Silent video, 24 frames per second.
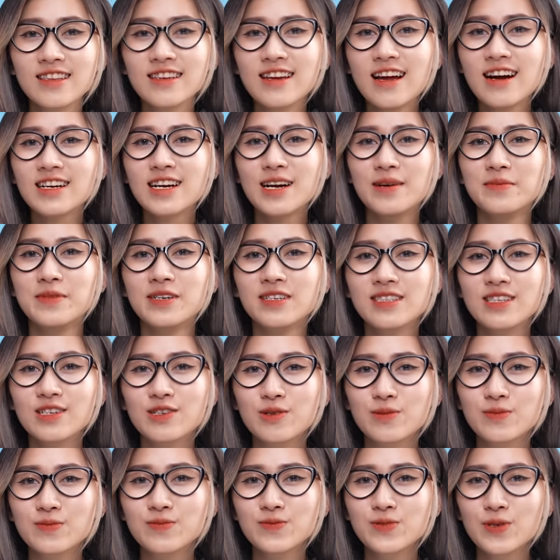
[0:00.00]
Tính năng cảm ứng thì
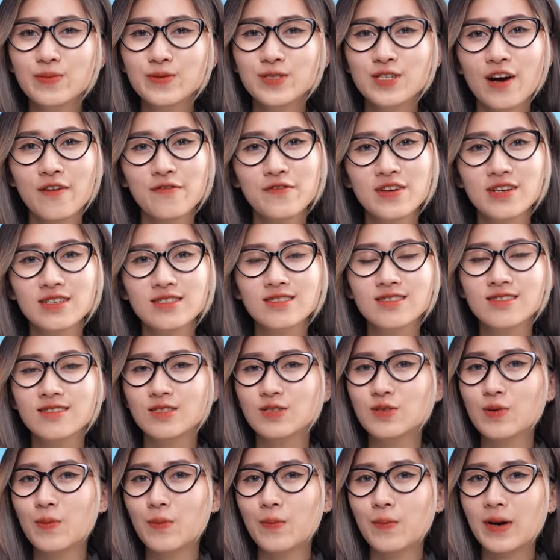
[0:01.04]
cũng giúp cho việc
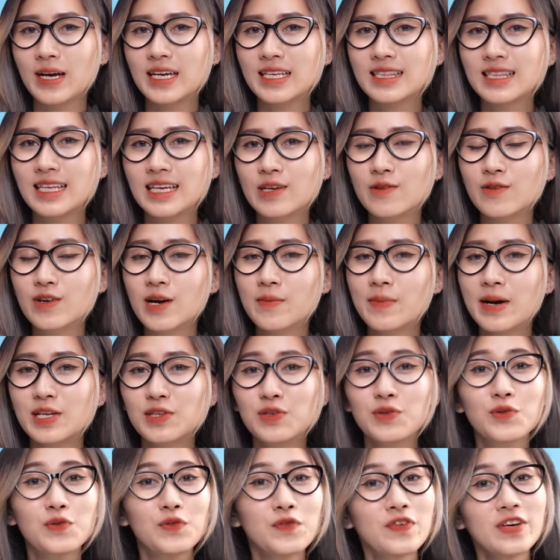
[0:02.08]
sử dụng máy tính của các
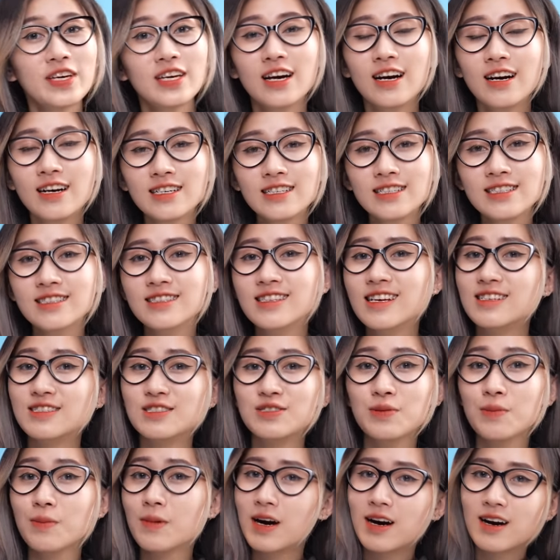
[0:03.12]
bạn thú vị hơn, tiện
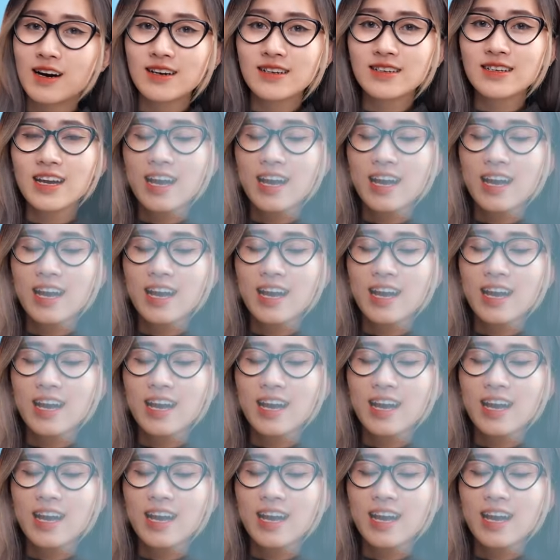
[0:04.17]
dụng hơn.